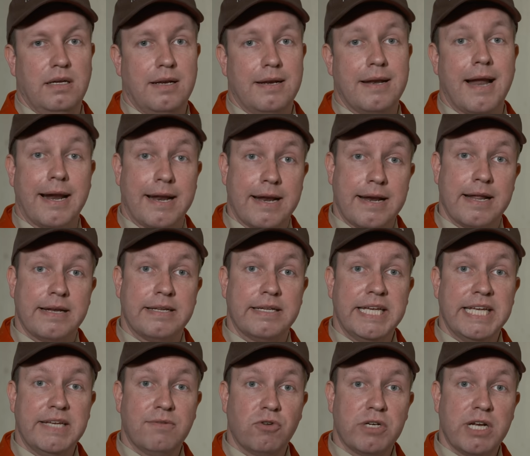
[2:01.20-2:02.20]
Na, dann hätte
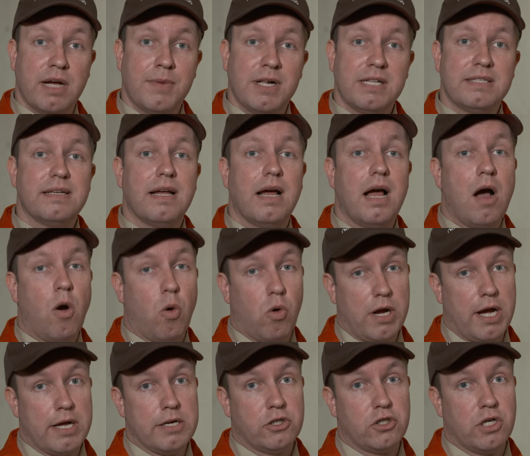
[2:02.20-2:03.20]
ich wohl damals auch
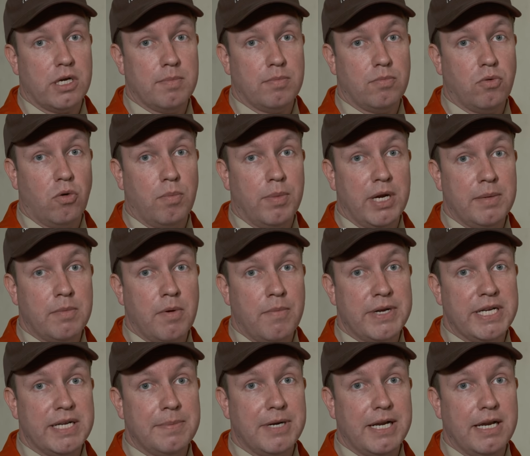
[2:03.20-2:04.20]
keine schlimmen Probleme
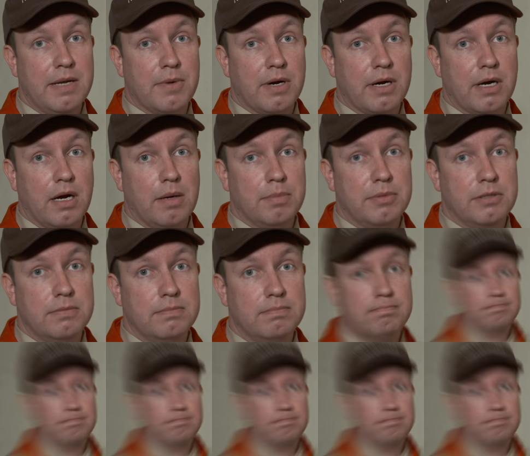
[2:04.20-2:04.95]
mit dem Klima gehabt.